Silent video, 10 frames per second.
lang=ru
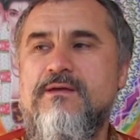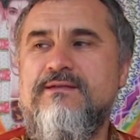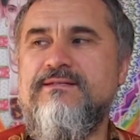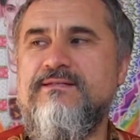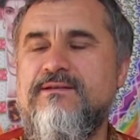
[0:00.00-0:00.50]

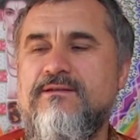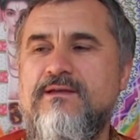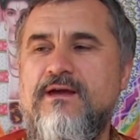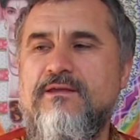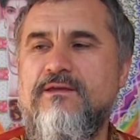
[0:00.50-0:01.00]

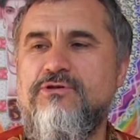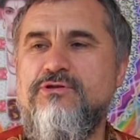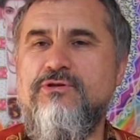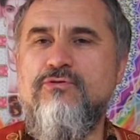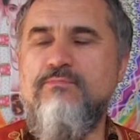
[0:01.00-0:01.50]
сострадания
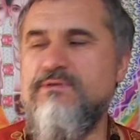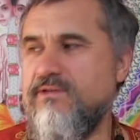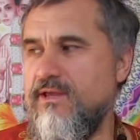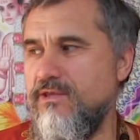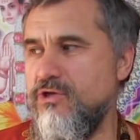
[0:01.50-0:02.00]
четырех
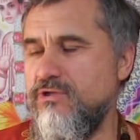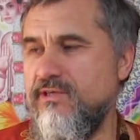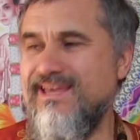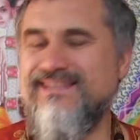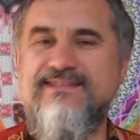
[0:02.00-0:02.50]

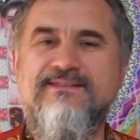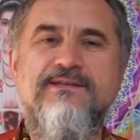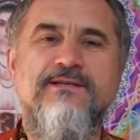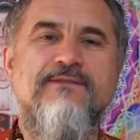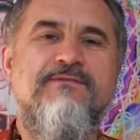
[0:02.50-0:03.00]
бесконечных и
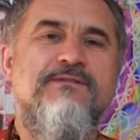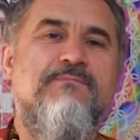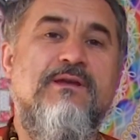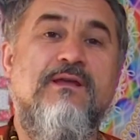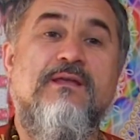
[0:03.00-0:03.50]
относительного
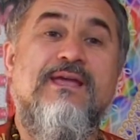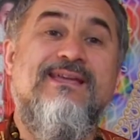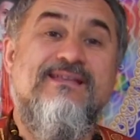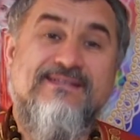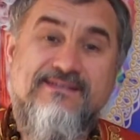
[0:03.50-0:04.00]
измерения.
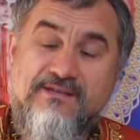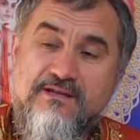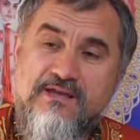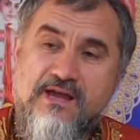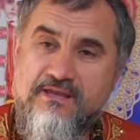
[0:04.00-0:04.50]

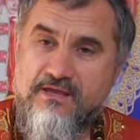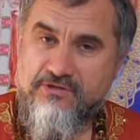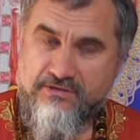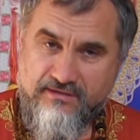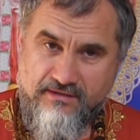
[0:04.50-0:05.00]
Сострадание
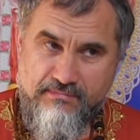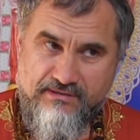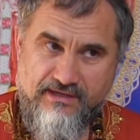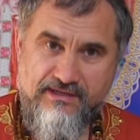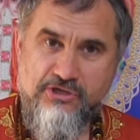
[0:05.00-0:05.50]
четыре
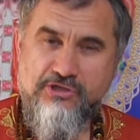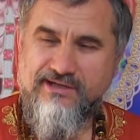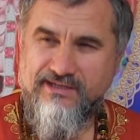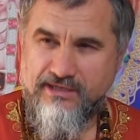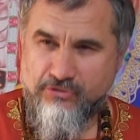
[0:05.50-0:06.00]

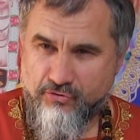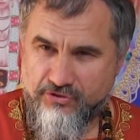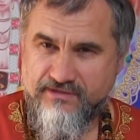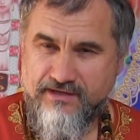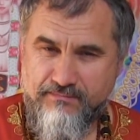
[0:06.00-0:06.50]
бесконечных – это
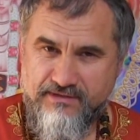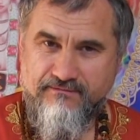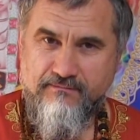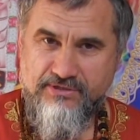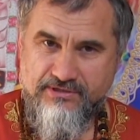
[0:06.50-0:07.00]
тоже
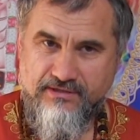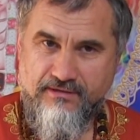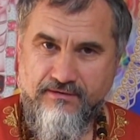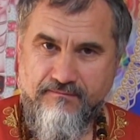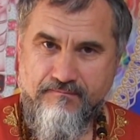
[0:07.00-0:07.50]

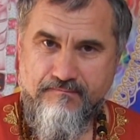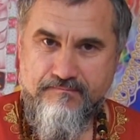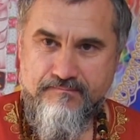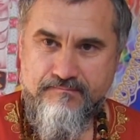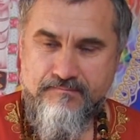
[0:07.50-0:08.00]
самоосвобождение,
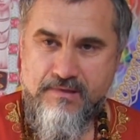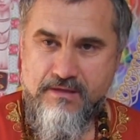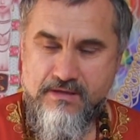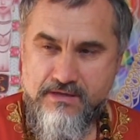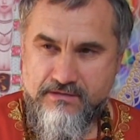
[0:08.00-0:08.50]

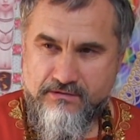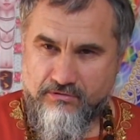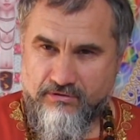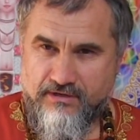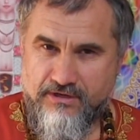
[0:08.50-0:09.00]

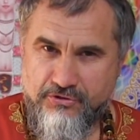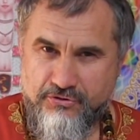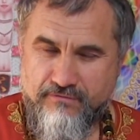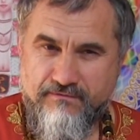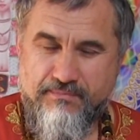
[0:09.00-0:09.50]
только
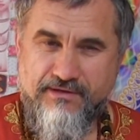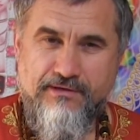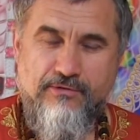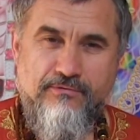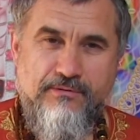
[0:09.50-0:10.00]
еще в
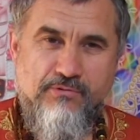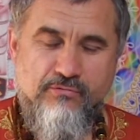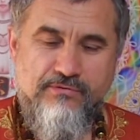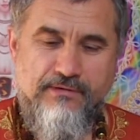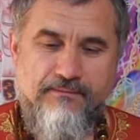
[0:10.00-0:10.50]
определенном
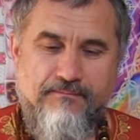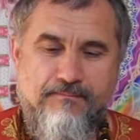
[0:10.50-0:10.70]
русле.